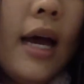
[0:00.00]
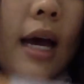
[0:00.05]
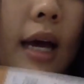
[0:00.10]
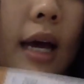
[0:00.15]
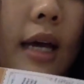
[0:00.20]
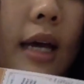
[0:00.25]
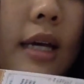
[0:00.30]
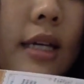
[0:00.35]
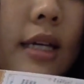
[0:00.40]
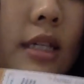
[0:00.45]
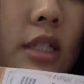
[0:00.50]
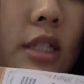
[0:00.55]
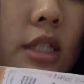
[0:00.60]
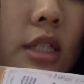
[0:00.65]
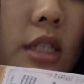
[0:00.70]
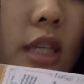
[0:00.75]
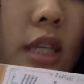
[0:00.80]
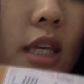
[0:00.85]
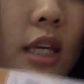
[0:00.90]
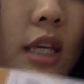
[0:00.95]

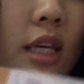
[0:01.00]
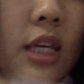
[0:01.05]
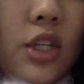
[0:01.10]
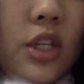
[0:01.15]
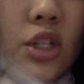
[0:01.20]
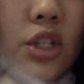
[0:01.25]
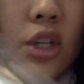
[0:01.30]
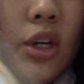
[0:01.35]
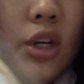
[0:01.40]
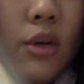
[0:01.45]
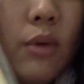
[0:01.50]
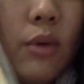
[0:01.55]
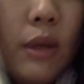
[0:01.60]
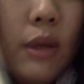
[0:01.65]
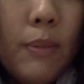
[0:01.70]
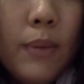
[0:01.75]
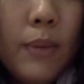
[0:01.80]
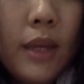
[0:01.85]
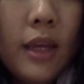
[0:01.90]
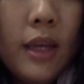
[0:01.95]
5สีเชอร์
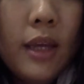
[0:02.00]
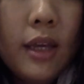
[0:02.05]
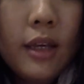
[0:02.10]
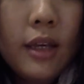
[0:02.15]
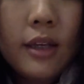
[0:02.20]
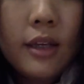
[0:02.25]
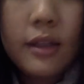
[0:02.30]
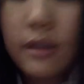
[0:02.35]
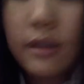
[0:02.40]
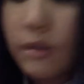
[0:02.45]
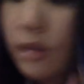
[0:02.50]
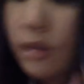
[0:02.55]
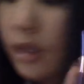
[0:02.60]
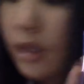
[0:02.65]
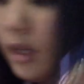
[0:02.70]
รี่พิงค์โอเค